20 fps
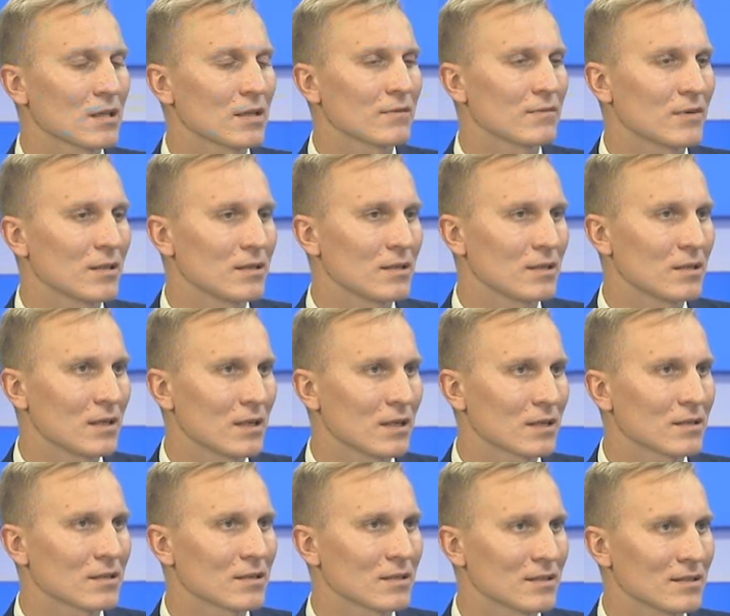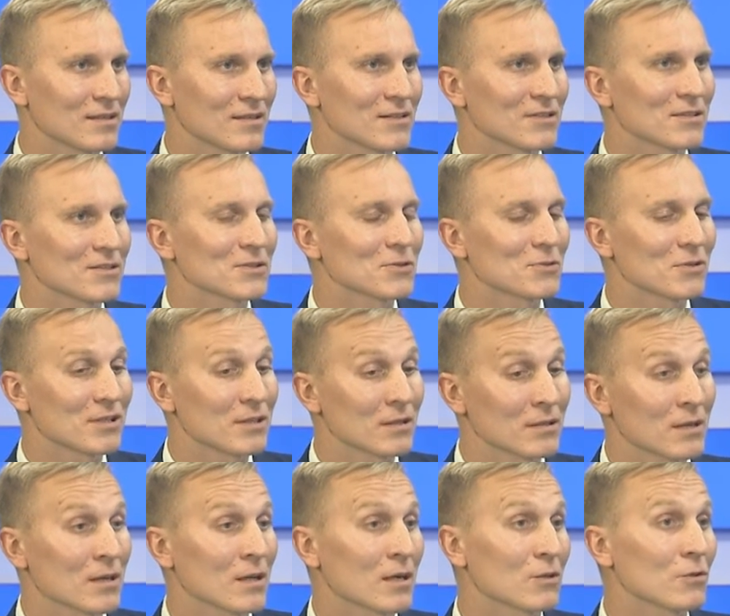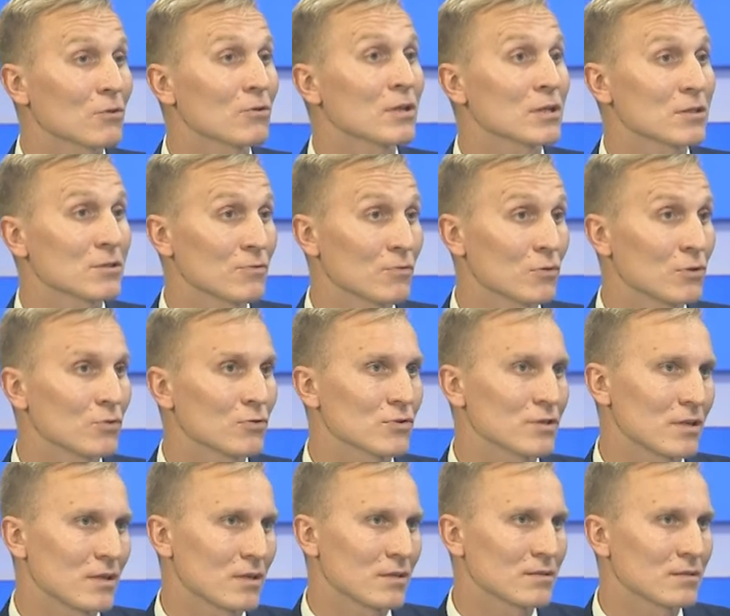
в один ряд с той техникой, которая у нас сегодня уже есть.